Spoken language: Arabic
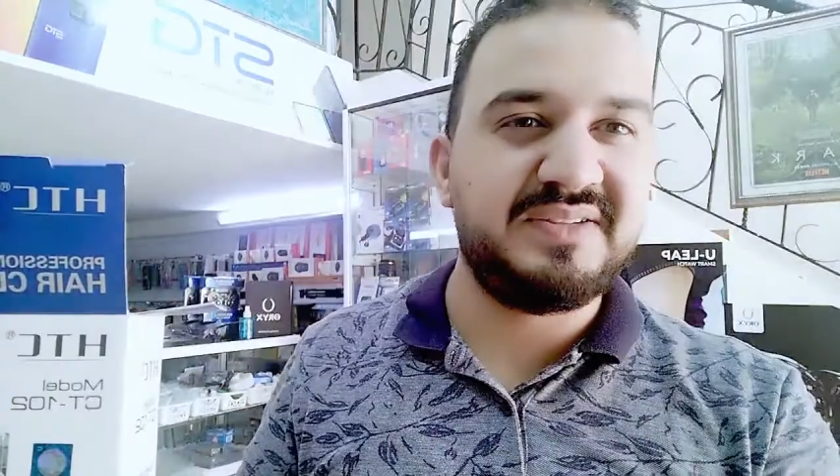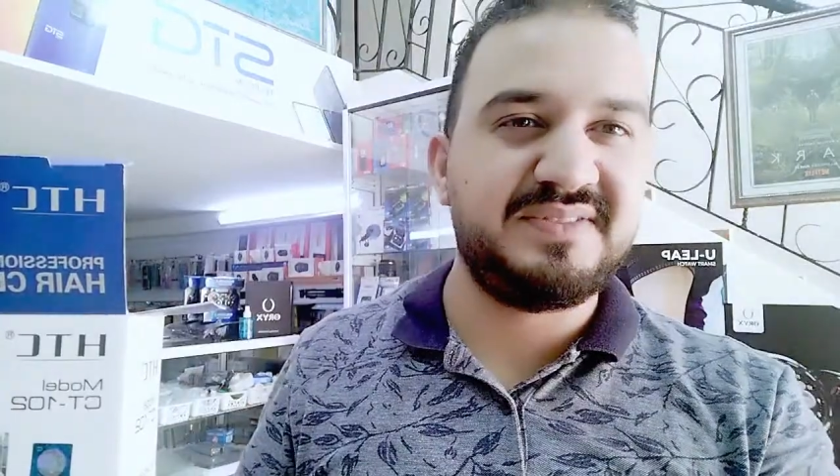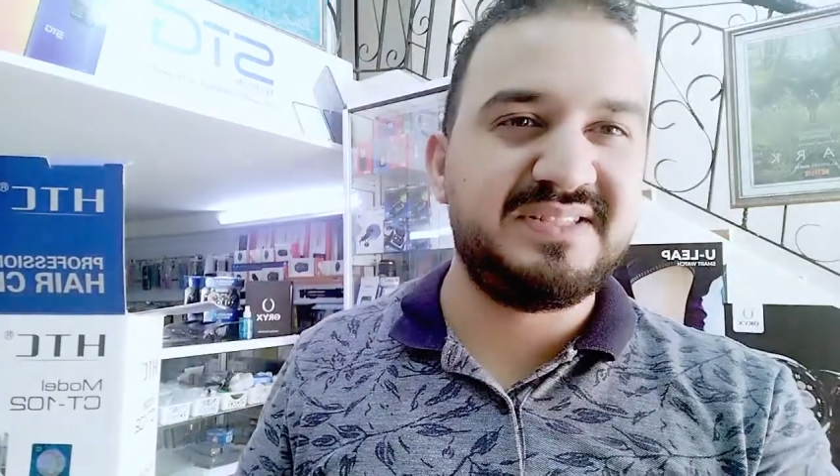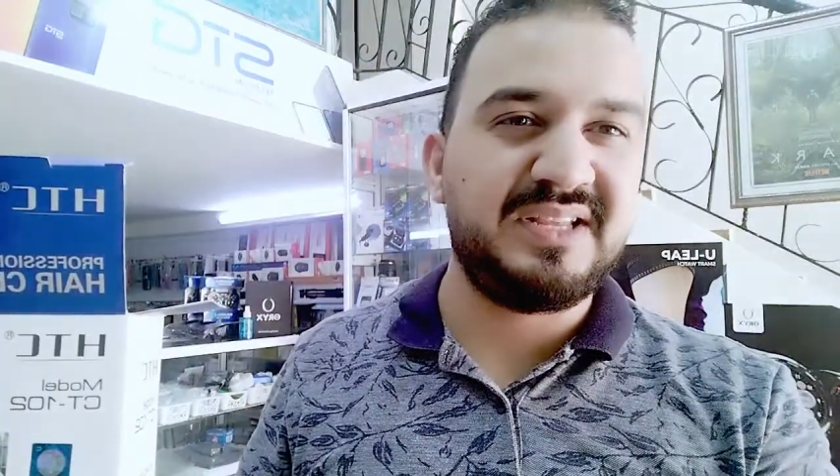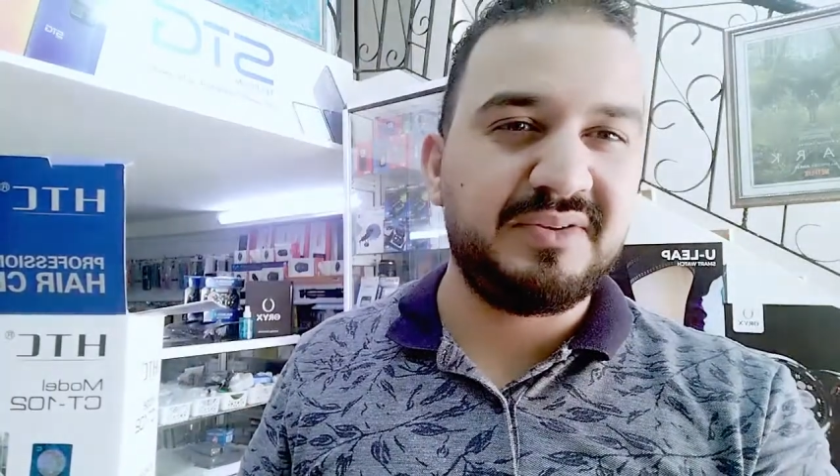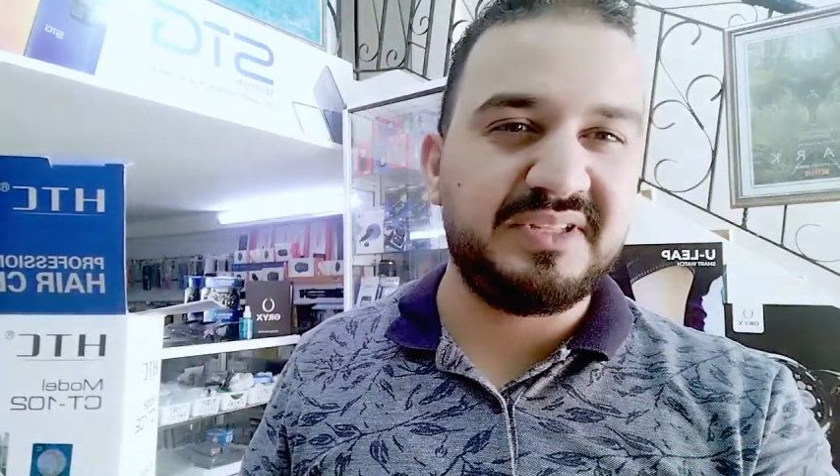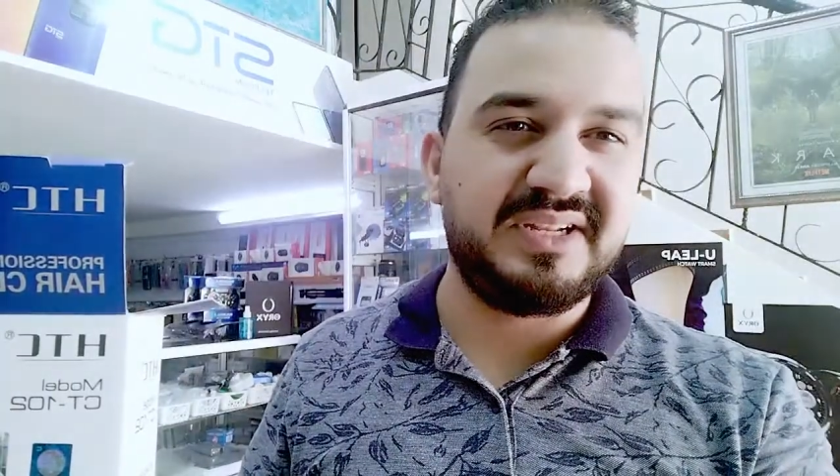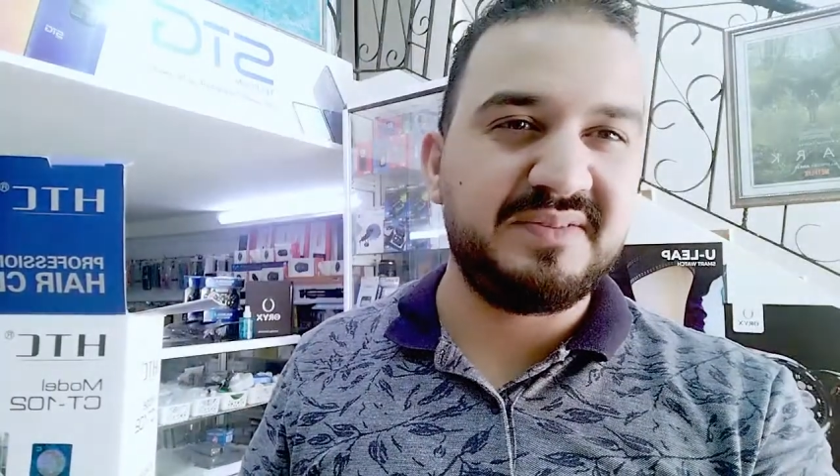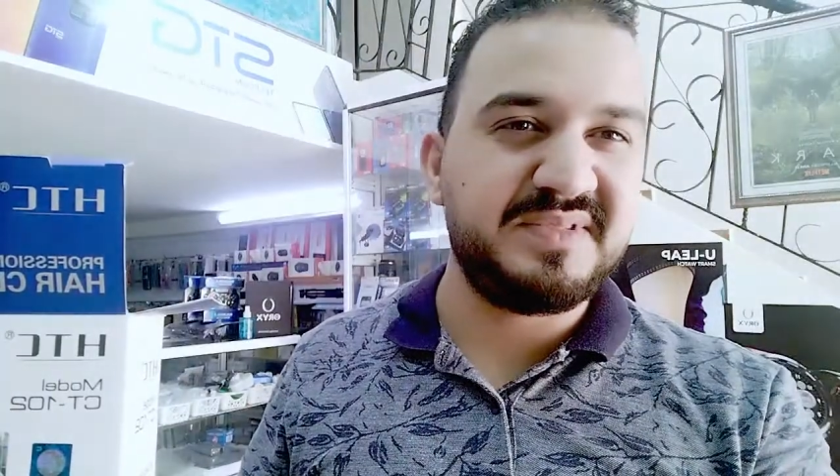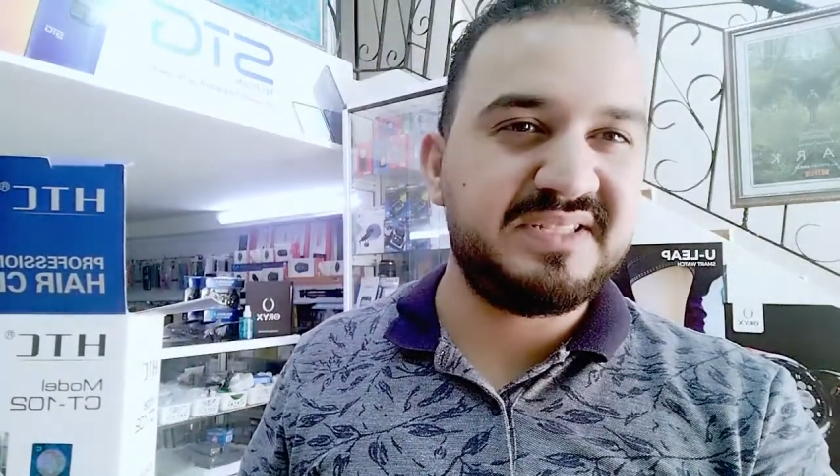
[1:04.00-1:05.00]
الزنقه
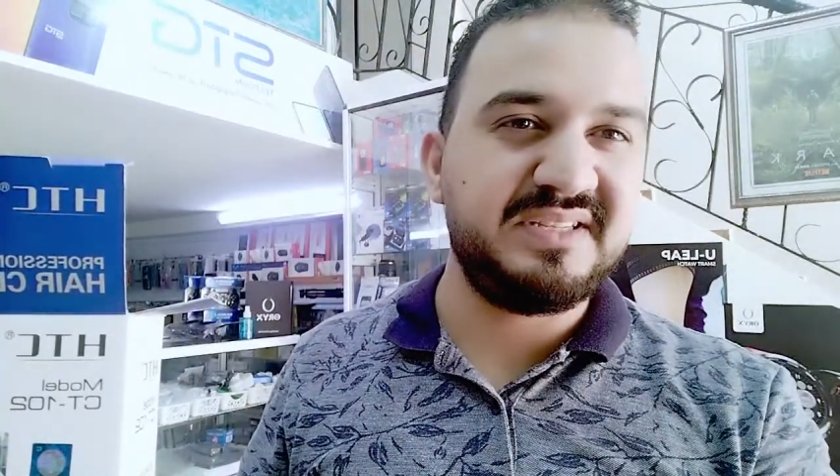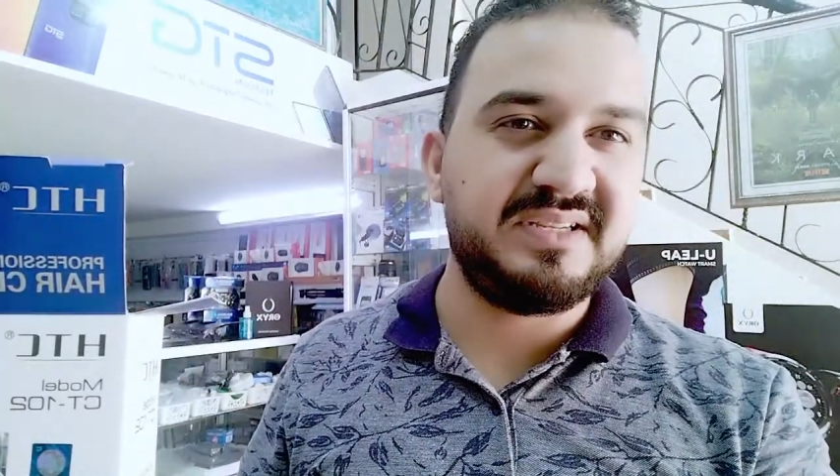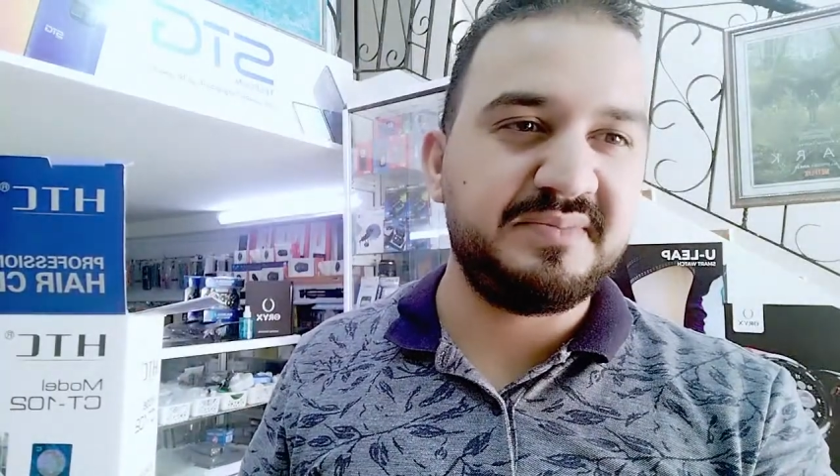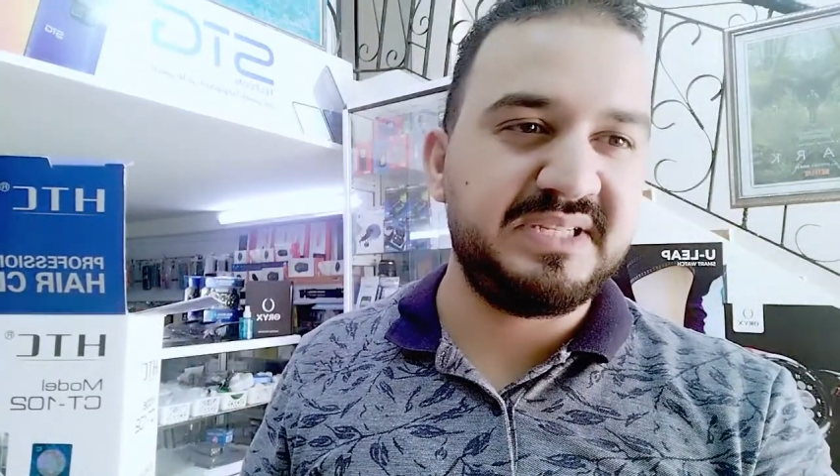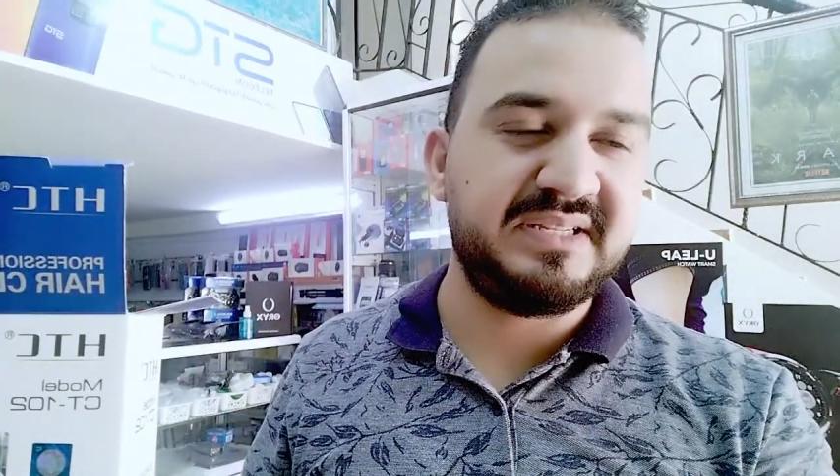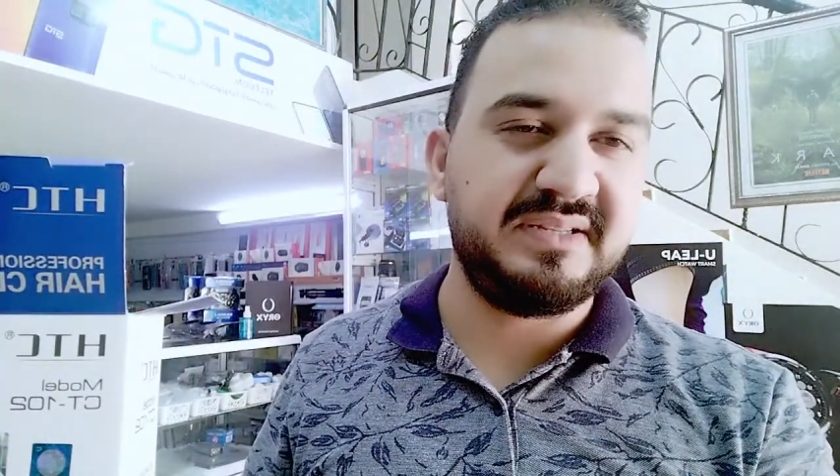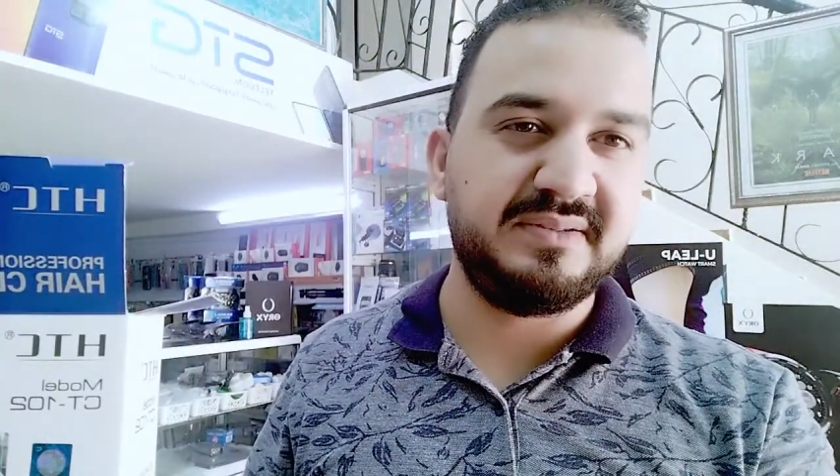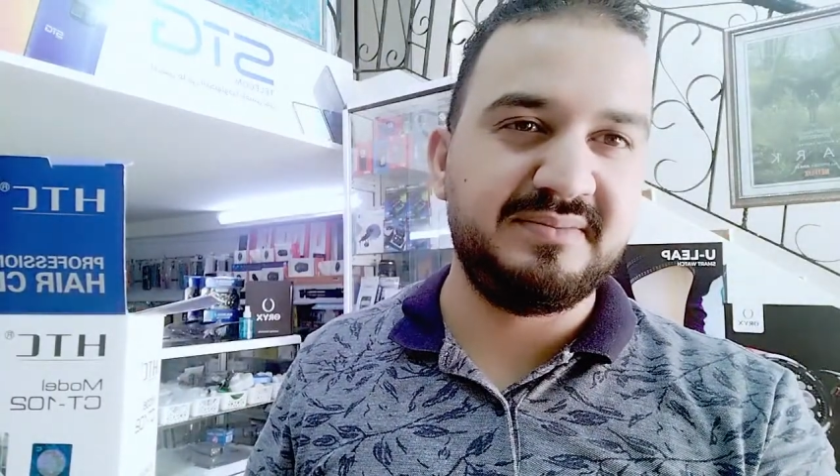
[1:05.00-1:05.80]
طالق مزيكا مجهده